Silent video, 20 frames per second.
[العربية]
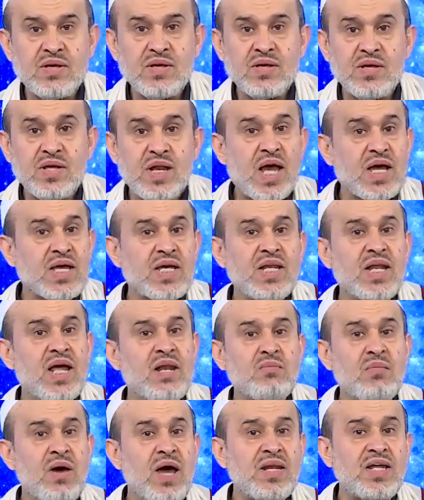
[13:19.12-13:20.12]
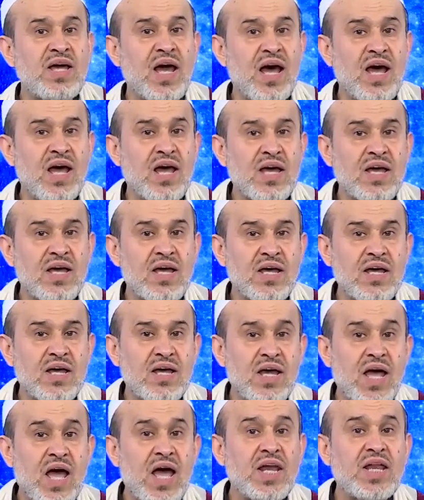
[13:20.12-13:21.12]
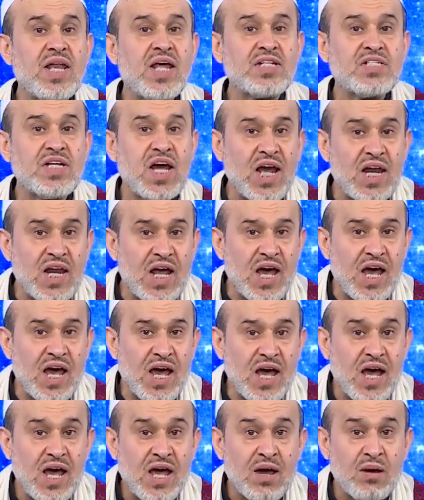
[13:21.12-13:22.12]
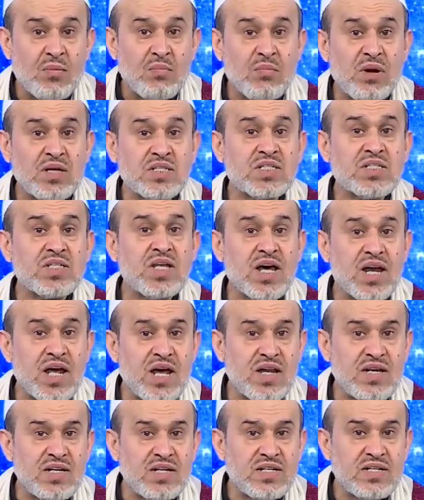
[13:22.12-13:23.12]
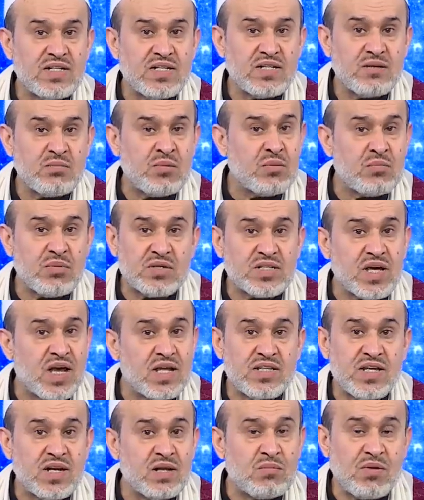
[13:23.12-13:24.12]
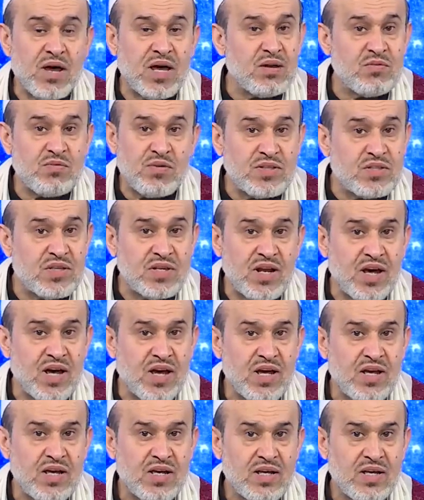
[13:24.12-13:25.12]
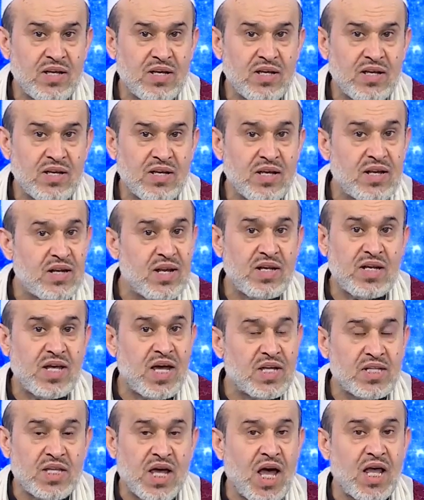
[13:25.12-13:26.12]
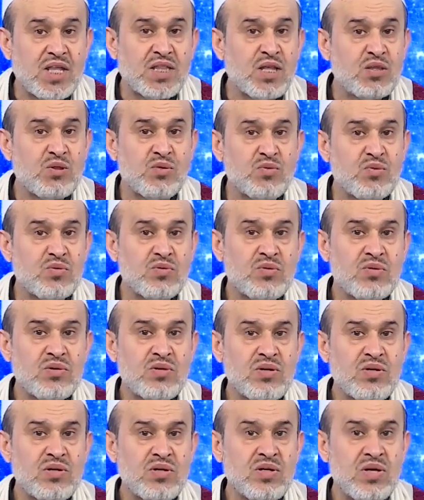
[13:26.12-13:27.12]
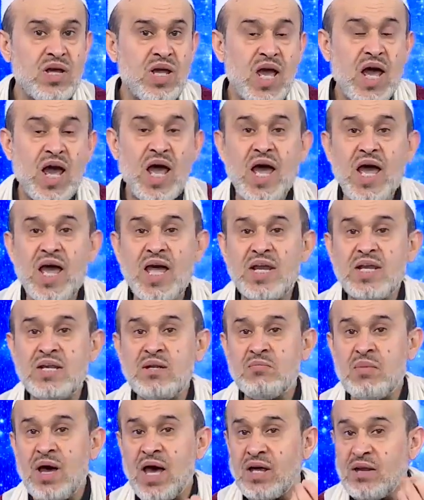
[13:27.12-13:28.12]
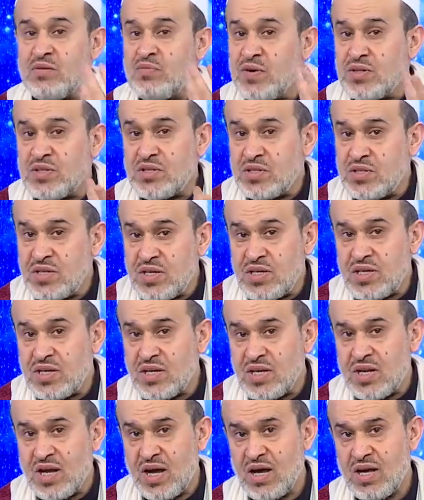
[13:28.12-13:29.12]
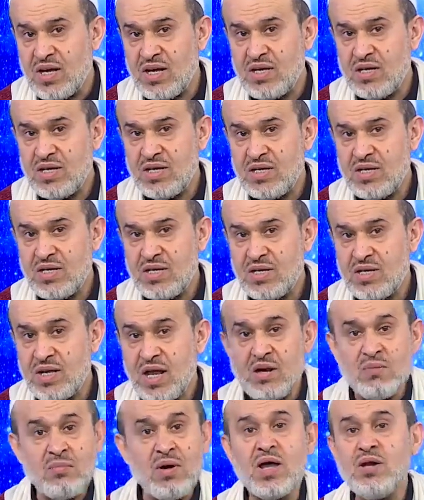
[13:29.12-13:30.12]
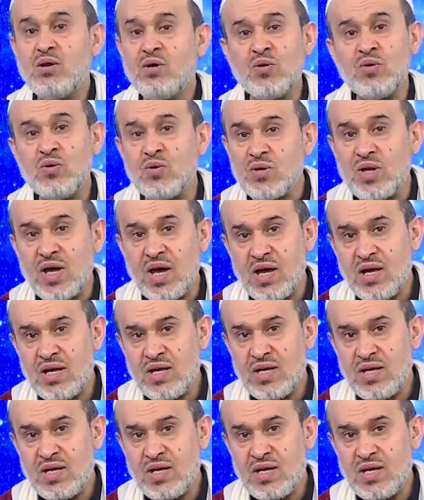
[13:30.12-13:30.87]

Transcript: لكن المانع أن نجعلها مصدرا من مصادر معرفتنا انني اتحدث عن معرفه ديننا المانع هنا